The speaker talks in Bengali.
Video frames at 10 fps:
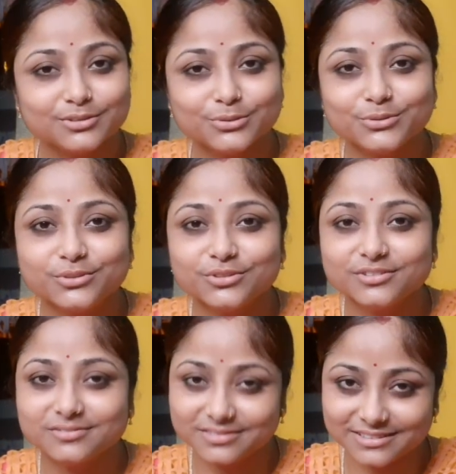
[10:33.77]
তো
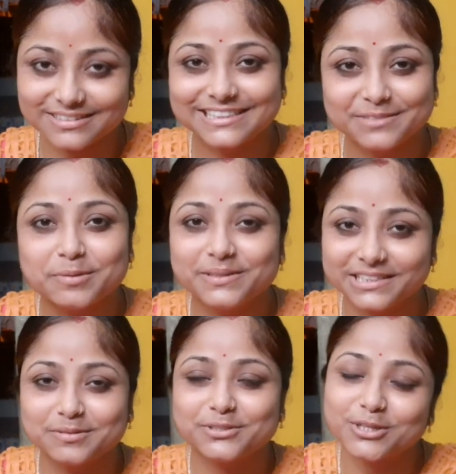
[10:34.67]
দেখতে পাবে
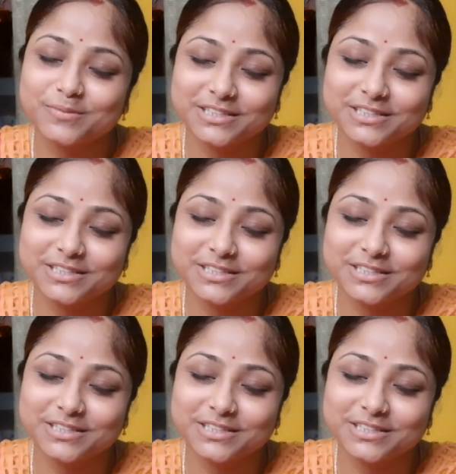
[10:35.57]
দেখতে পাবে সব